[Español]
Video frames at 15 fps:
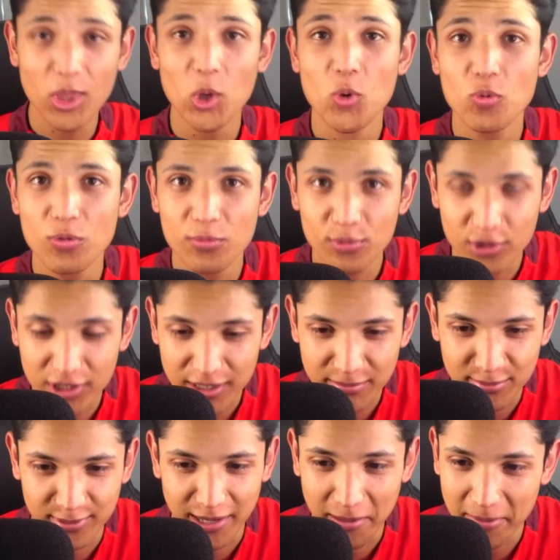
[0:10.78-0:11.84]
hubo mucha
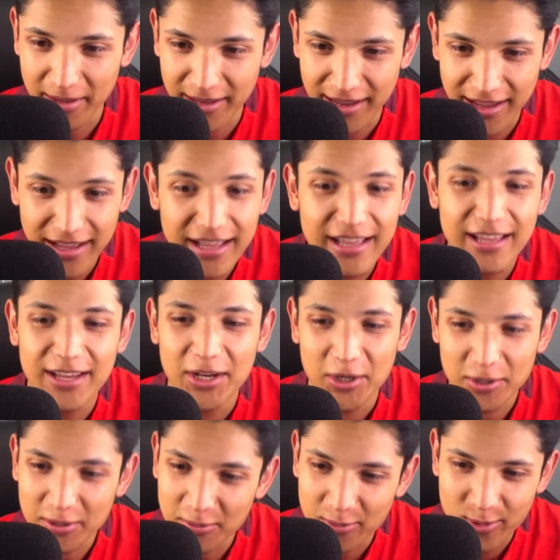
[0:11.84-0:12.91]
polémica,
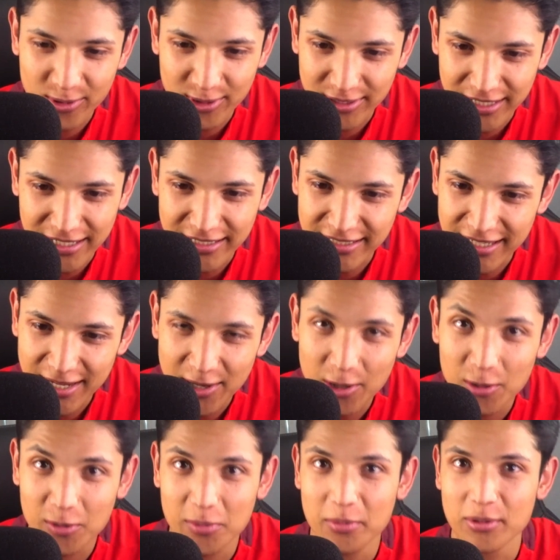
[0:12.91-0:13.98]
hubo mucho salseo,
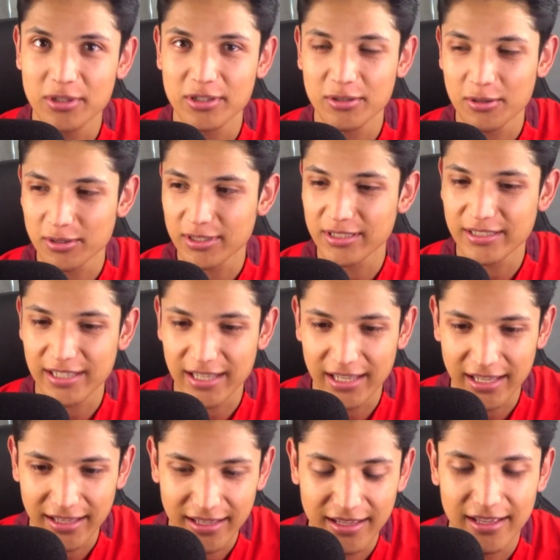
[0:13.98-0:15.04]
hubo muchas cosas
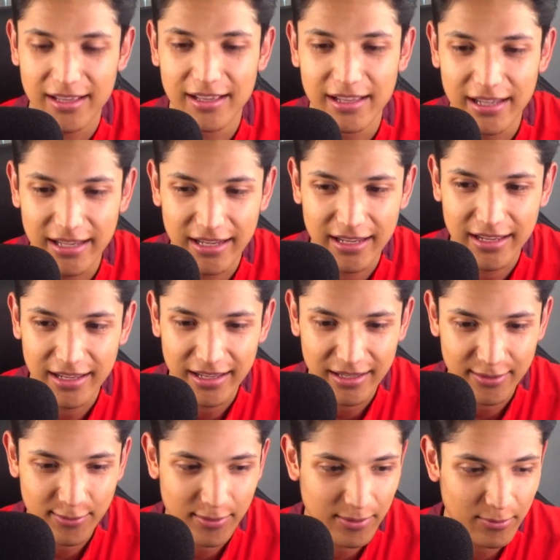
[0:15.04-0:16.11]
que, la verdad, que
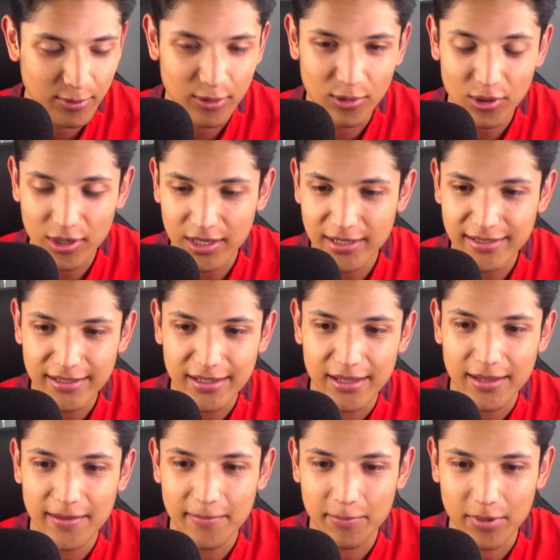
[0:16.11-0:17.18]
estuvieron muy locas.
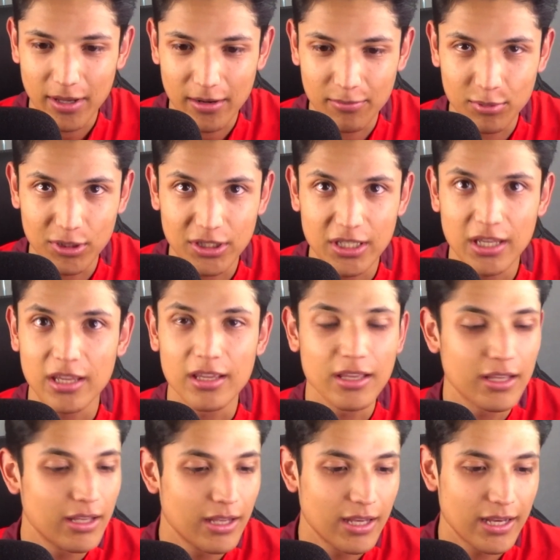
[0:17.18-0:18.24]
Pero pues sí,
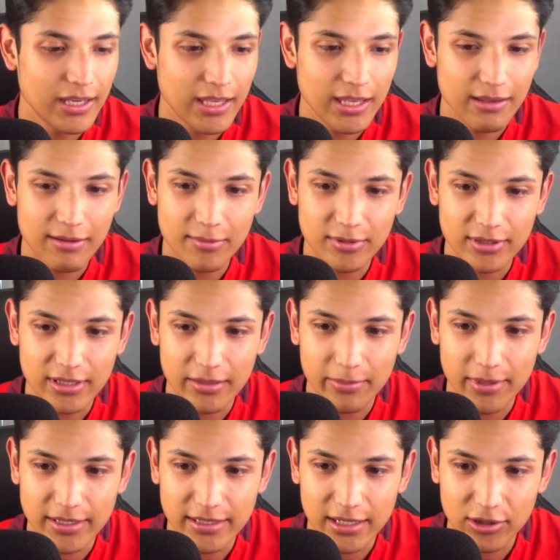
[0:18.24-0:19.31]
aquí vamos a estar
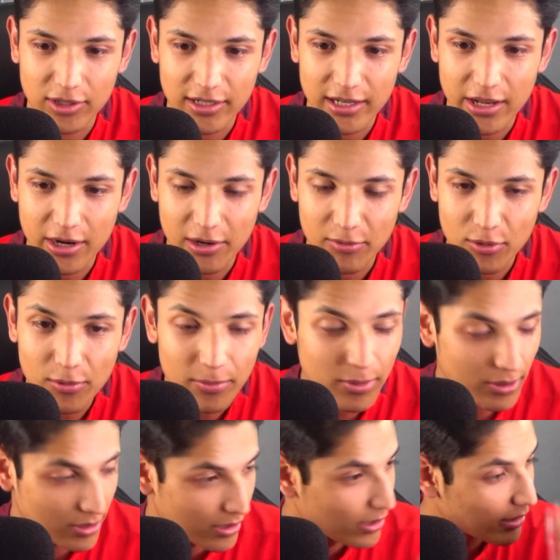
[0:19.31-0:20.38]
para hacer toda la review
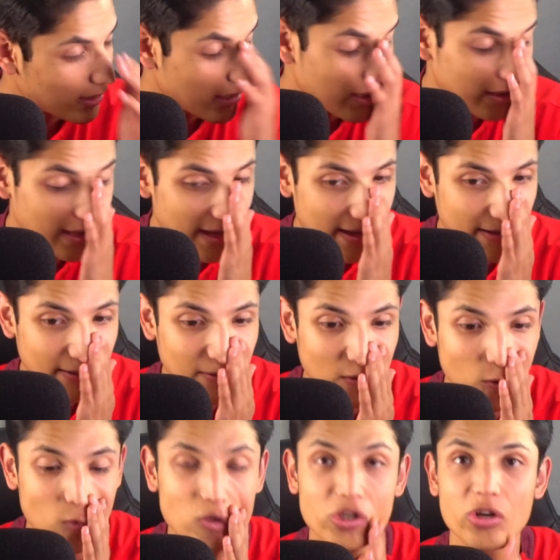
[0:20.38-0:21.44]
porque neta,
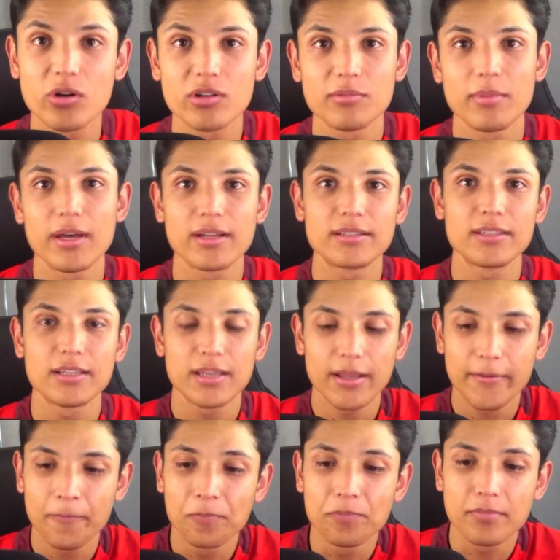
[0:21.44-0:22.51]
un chingo de madre. Así
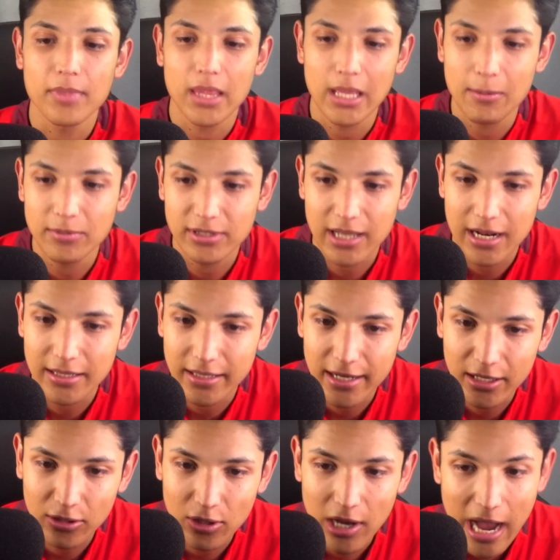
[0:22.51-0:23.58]
que vamos a llegar
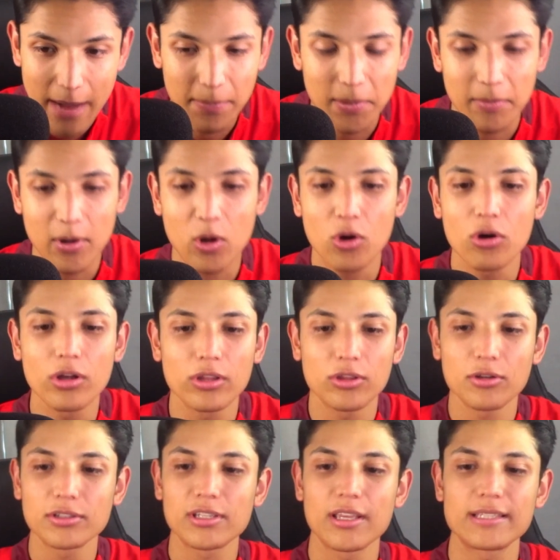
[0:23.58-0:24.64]
directo al primer juego de
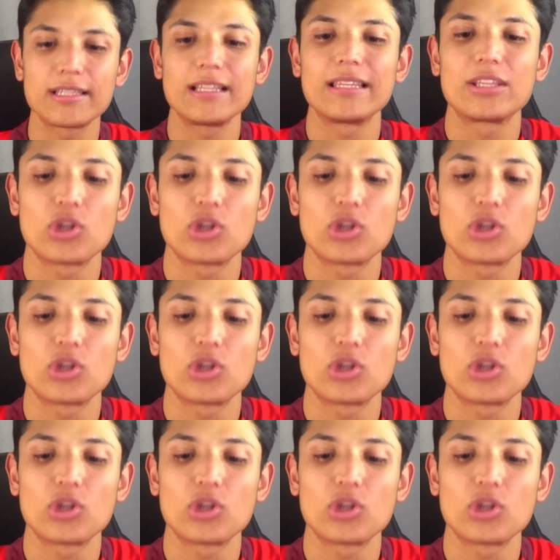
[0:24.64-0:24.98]
todos, que es el